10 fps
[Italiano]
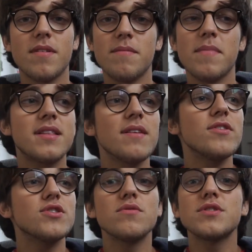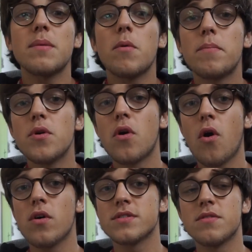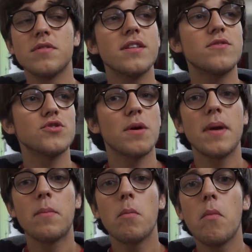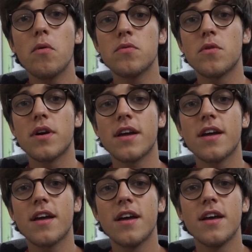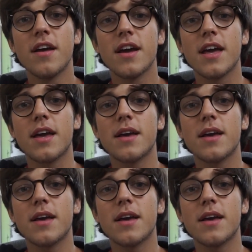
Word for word: mentre invece noi siamo più cose, noi dentro abbiamo un mondo che, che,